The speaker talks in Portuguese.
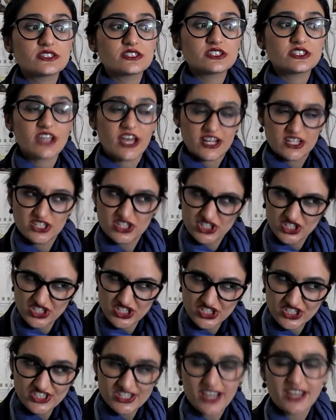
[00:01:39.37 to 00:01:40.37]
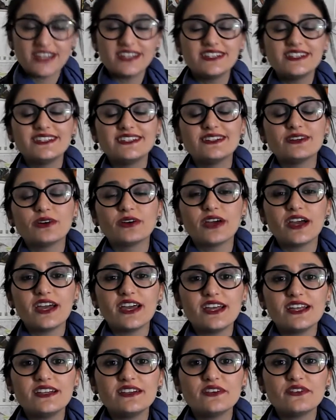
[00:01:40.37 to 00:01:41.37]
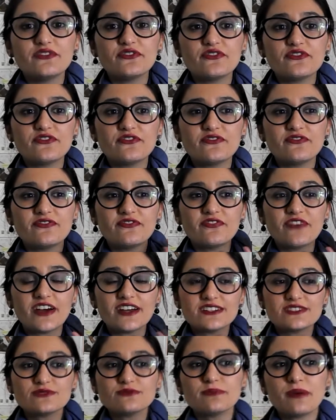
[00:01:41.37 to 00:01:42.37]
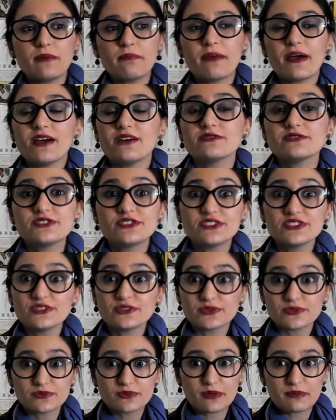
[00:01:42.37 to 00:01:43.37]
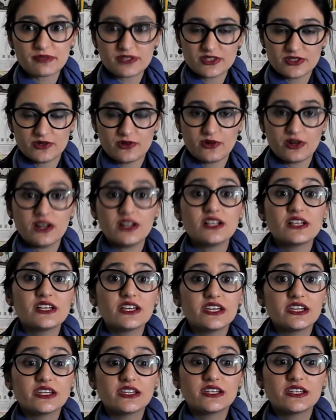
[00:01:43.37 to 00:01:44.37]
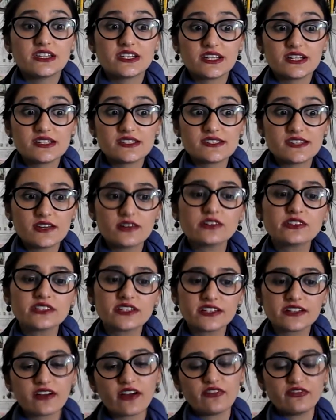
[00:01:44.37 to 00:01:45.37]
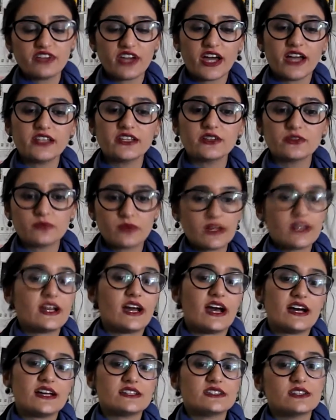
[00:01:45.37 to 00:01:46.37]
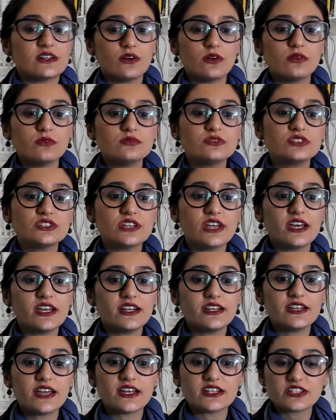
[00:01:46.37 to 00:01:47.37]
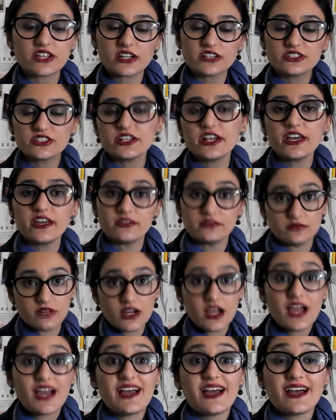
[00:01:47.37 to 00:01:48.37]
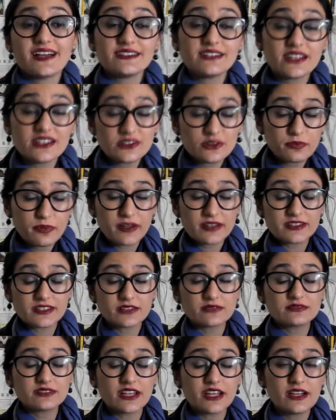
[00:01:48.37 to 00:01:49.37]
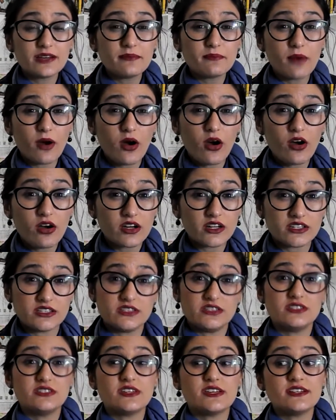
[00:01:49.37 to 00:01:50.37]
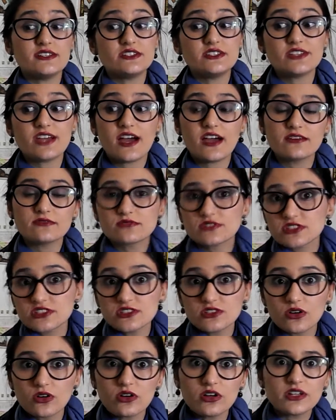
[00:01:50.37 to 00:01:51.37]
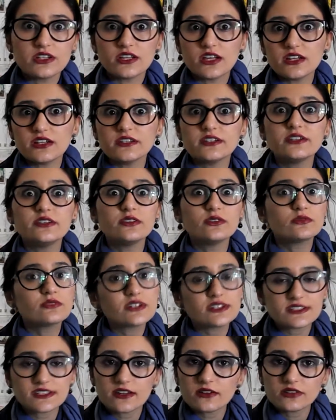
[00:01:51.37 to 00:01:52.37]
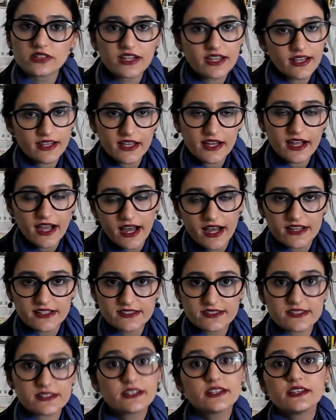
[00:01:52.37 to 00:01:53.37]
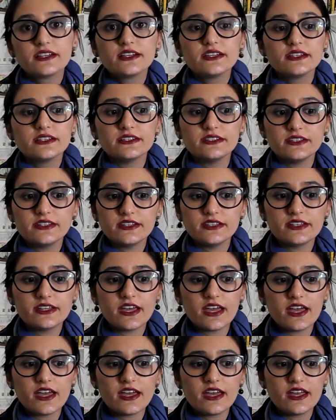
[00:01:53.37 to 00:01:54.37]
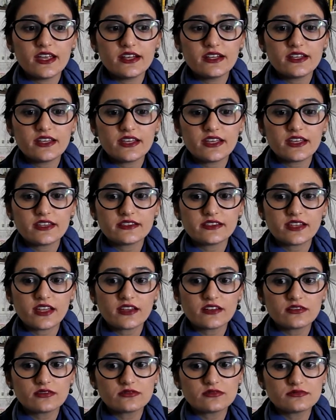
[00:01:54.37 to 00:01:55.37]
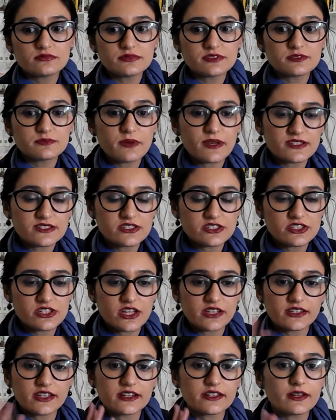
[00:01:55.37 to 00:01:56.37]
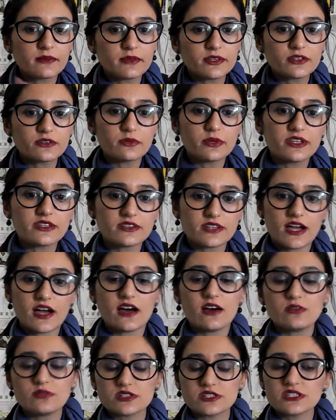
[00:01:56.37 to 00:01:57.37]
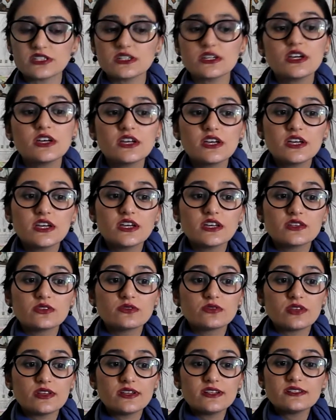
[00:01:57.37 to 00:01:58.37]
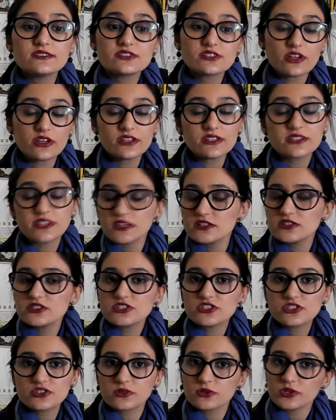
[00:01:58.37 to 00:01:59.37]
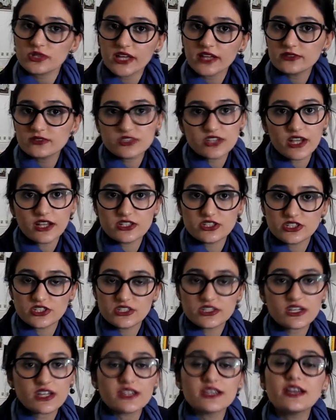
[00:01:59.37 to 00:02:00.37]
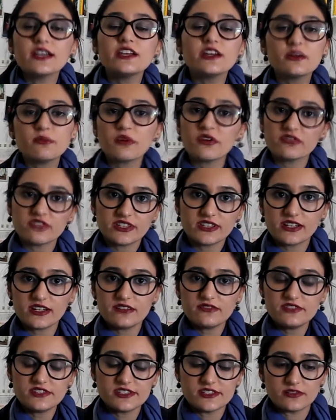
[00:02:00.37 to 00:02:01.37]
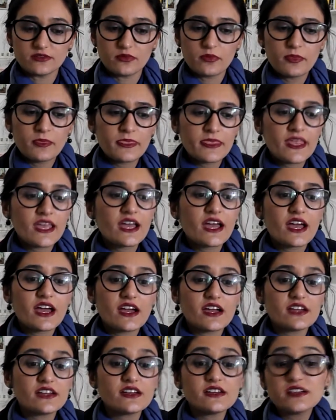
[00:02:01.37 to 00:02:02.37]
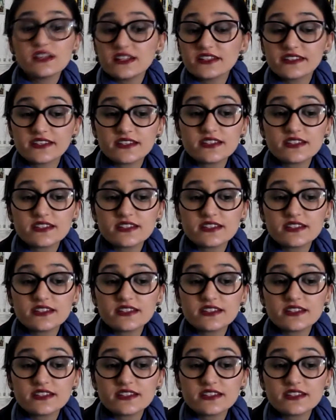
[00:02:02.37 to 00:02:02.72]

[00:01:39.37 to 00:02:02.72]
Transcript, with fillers: Salingers, e ele faz um papel de uma pessoa que cresceu trancafiada numa casa onde ele é jardineiro. Até que o patrão dele morre e ele já é um senhor e ele nunca saiu daquela casa e ele tem alguma espécie de retardamento mental, assim. Ele só entende de cuidar do jardim e ele ama ver televisão. E ele